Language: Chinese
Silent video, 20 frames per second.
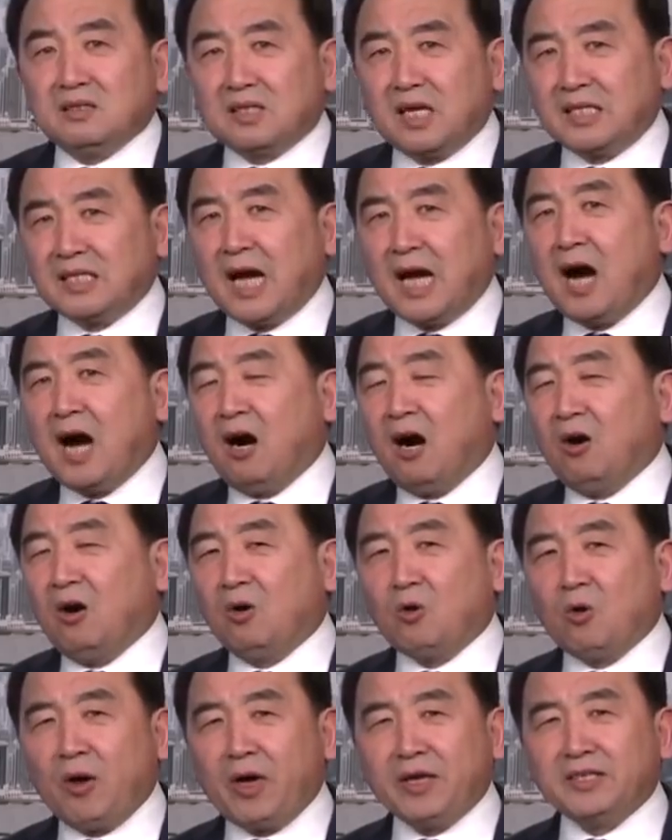大家好，
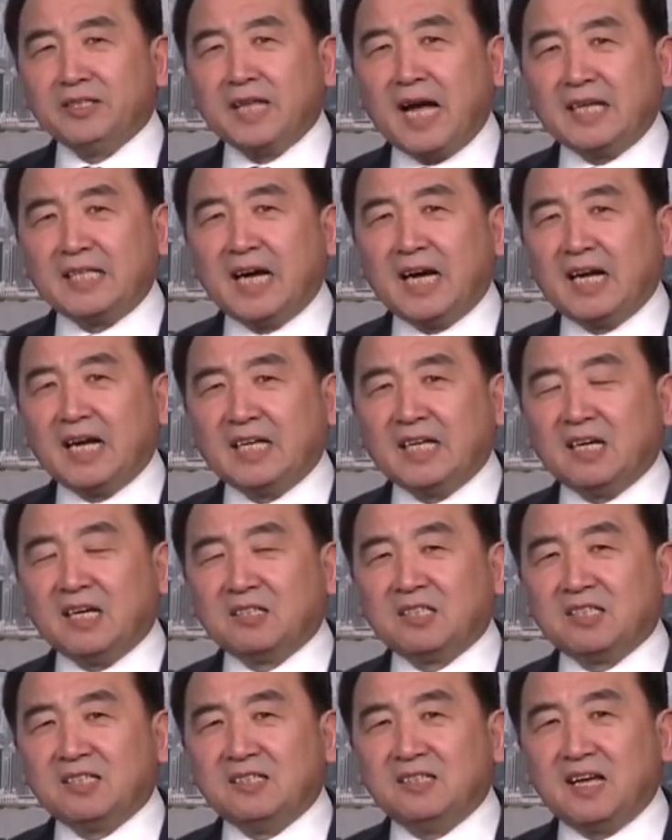欢迎大家来到
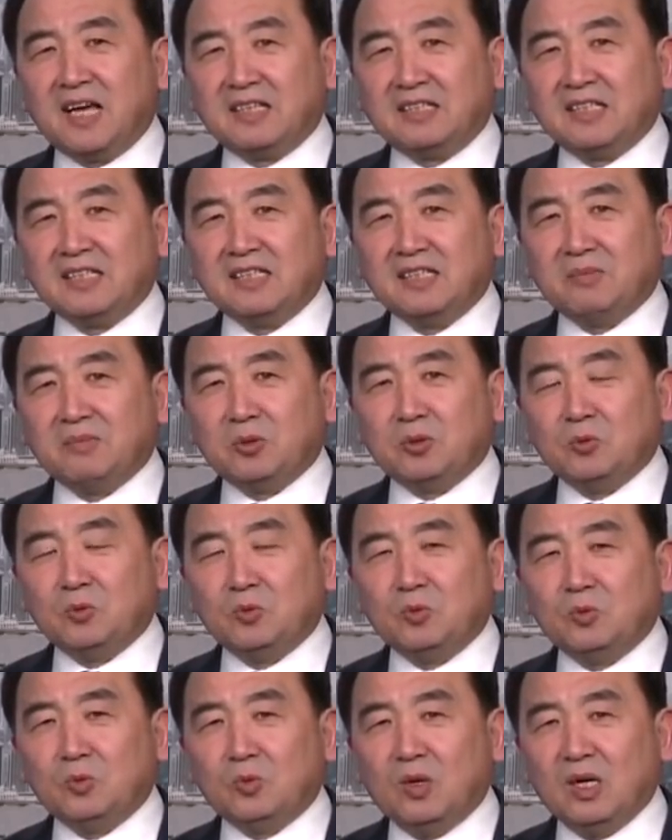今日点击节目，
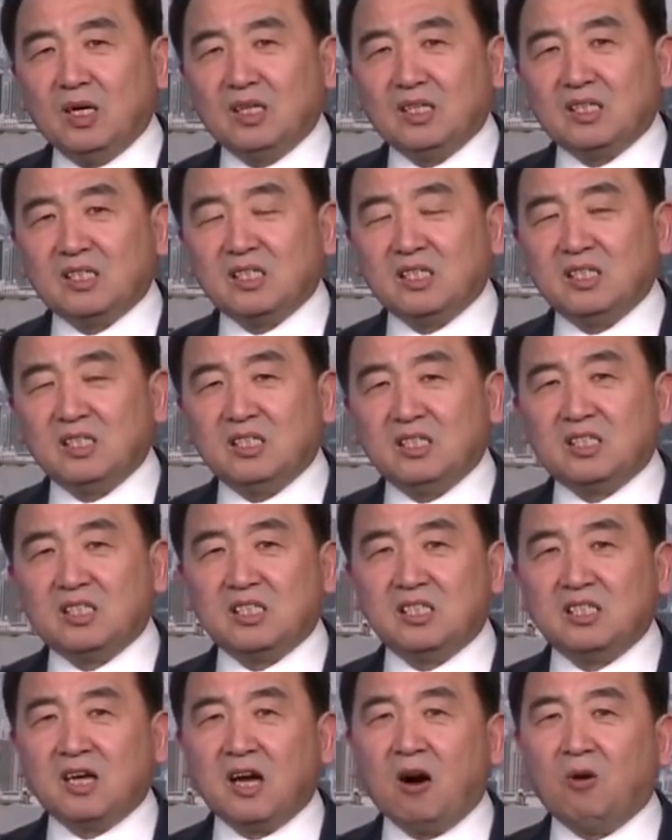我是
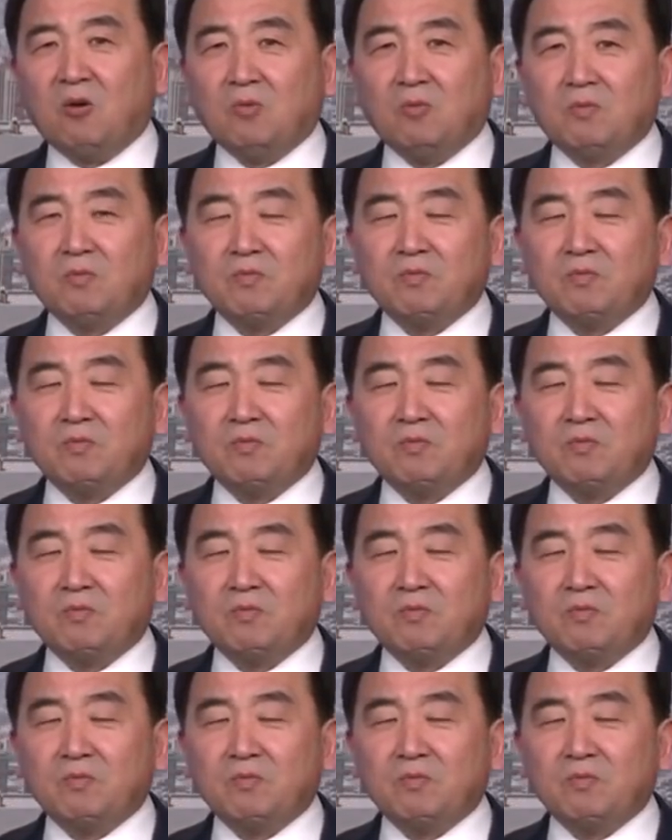石涛。